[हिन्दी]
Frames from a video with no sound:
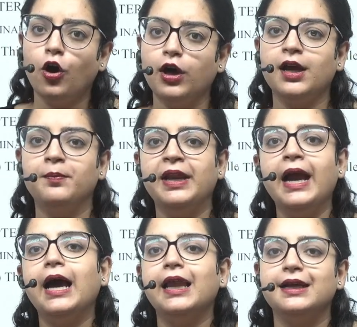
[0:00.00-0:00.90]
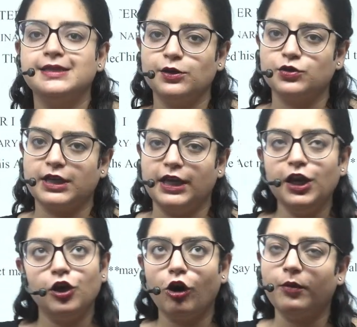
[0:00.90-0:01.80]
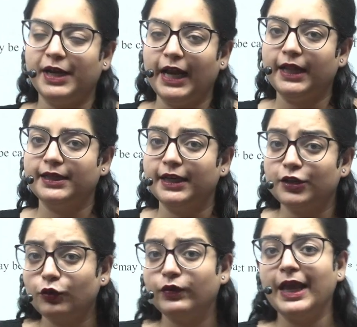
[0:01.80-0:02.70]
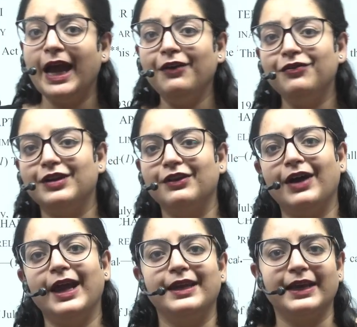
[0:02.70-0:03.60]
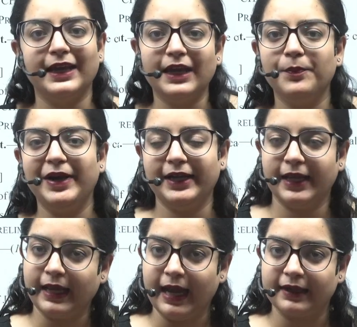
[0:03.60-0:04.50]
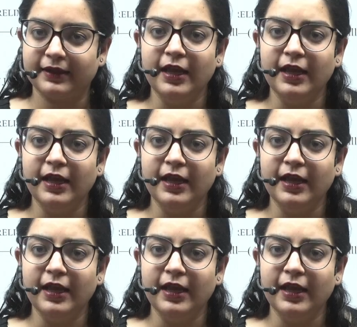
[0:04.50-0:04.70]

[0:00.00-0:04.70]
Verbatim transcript: और हमने अलग से उसके लिए लॉ बना दिया है तो वी हैव डिफाइनिंग एंड अमेंडिंग एक्ट